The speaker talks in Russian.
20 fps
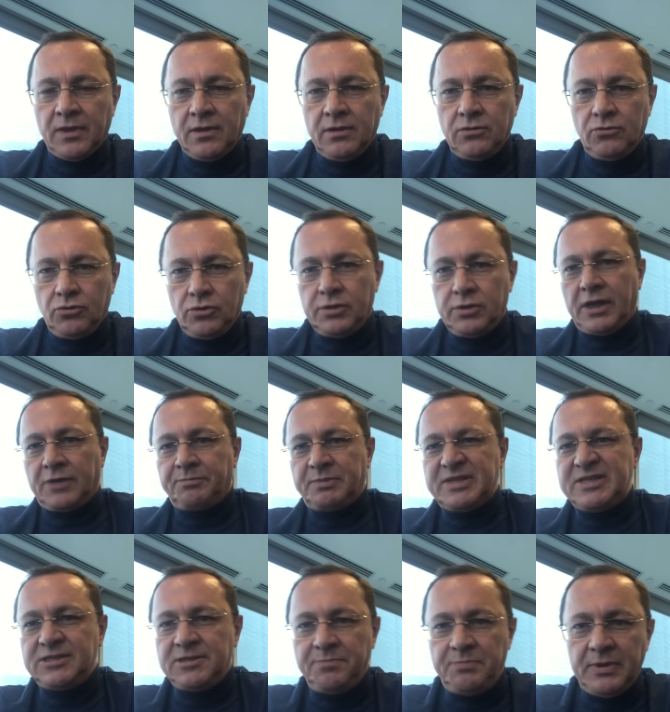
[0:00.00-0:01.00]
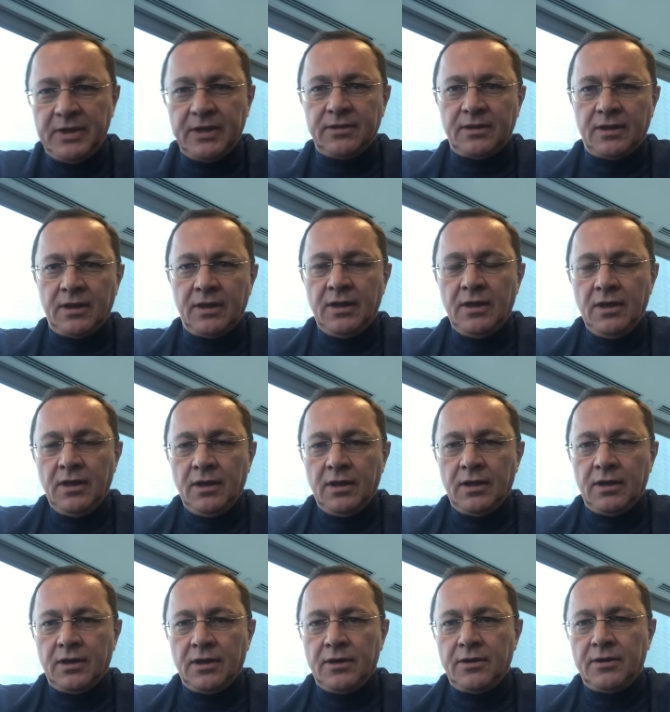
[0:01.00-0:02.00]
ну или так постепенно,
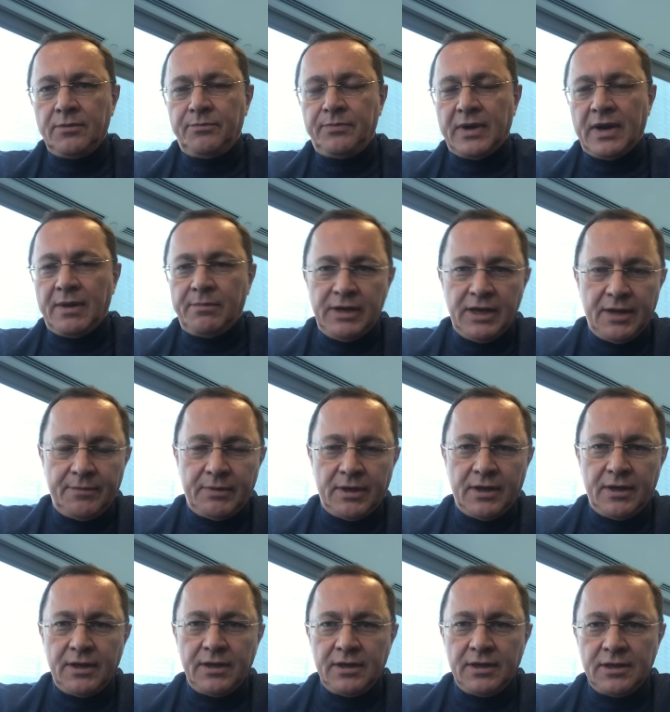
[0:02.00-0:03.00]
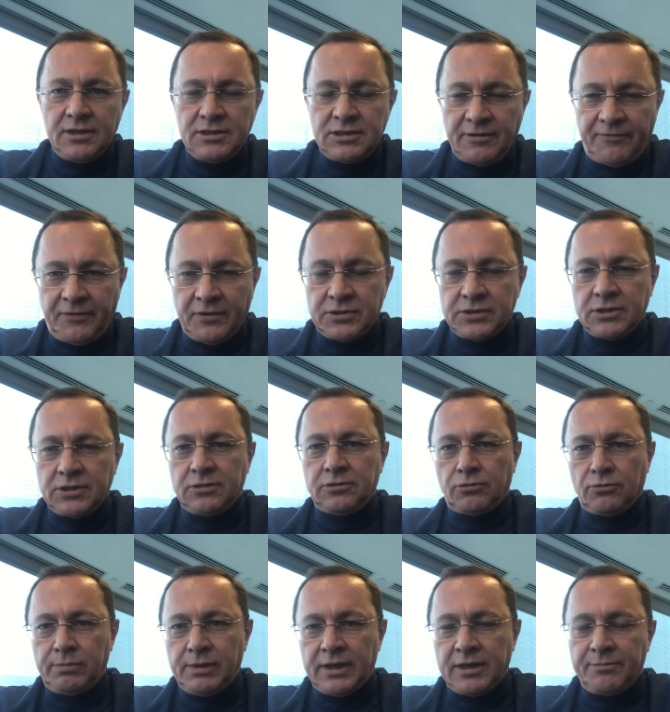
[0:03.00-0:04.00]
проблема и дефицит
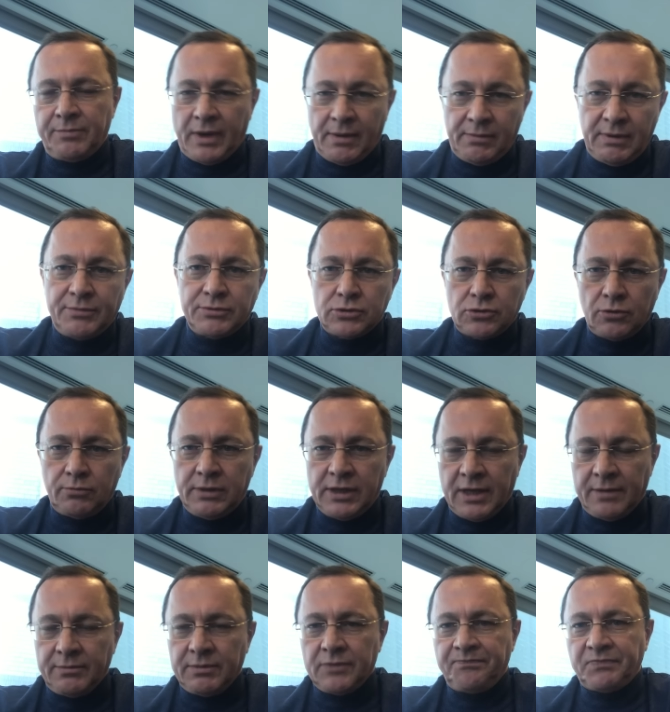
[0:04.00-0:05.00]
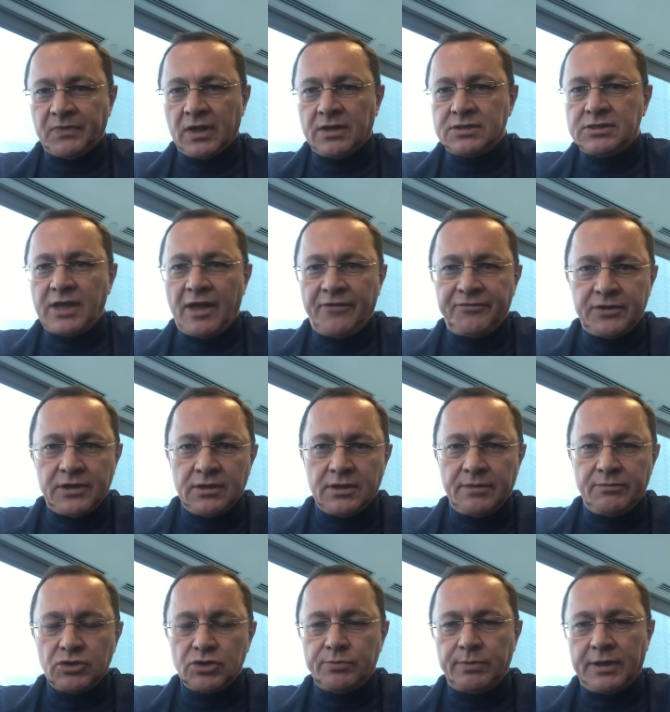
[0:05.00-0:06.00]
рублей, проблема с рублями. Ставки на
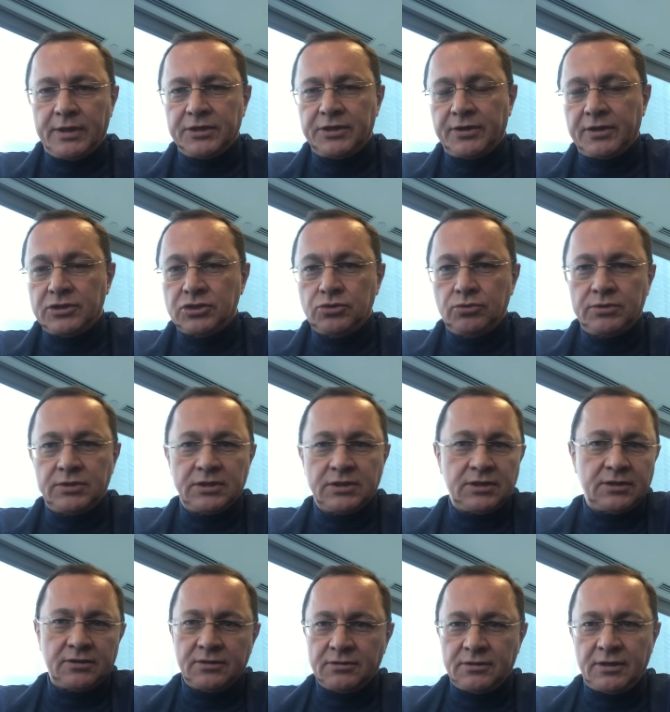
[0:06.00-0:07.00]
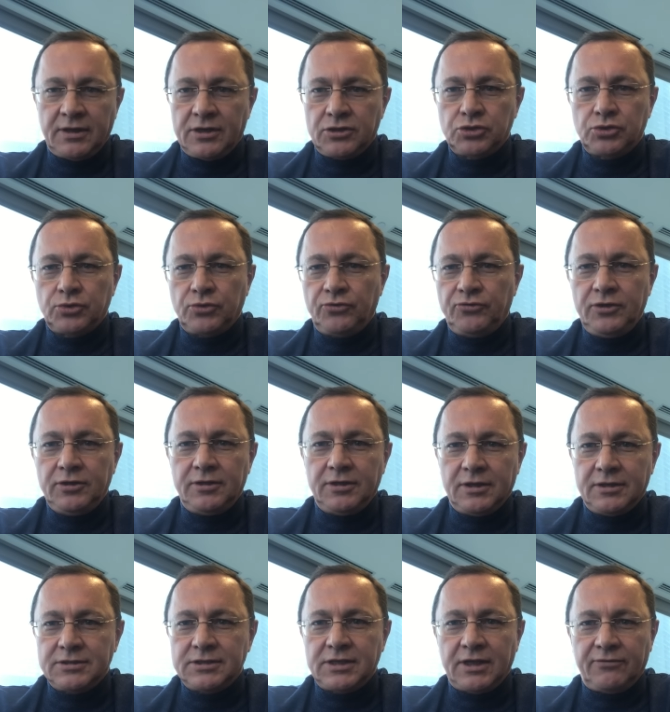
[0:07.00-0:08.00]
межбанке растут, это хорошо
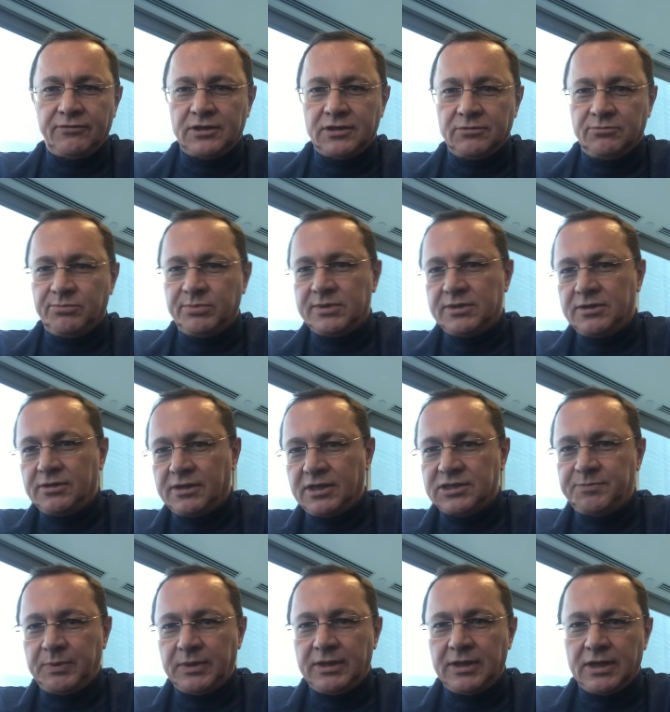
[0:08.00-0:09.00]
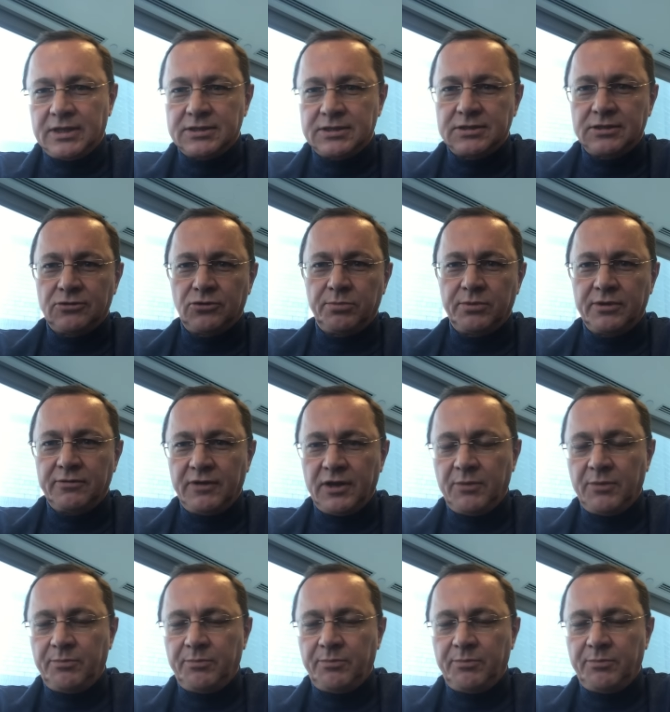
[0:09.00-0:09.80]
видно, ставка там поднялась с 15, грубо говоря,